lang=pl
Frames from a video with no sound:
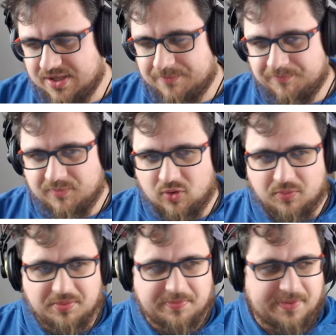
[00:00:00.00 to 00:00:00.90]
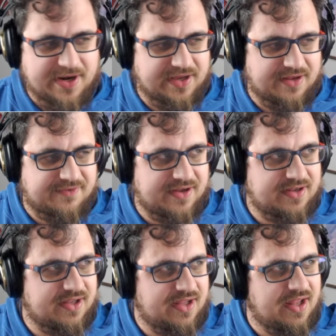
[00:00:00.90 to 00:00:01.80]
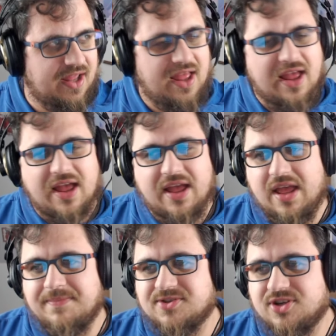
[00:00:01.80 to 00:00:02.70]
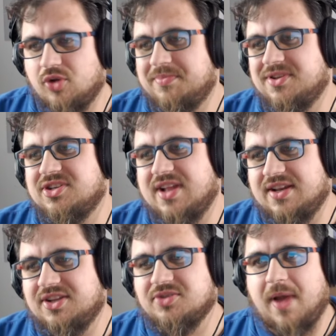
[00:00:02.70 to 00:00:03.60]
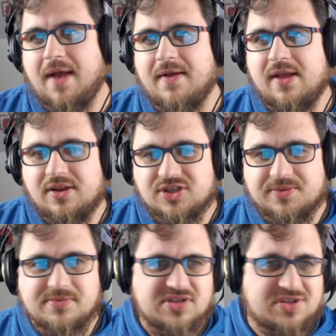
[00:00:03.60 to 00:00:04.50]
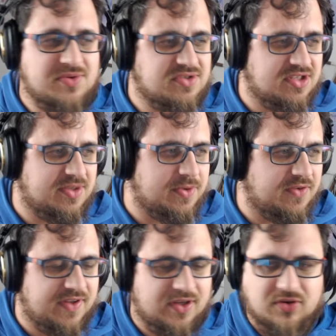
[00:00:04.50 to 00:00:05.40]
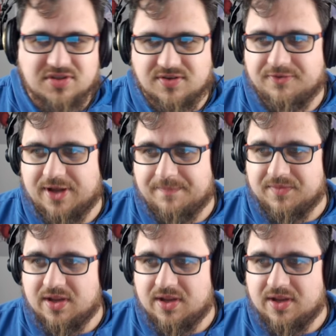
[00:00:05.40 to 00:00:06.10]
ym, lub paragrafach, yy, przerobić na liczbę, żeby został interpretowany jako cyfra.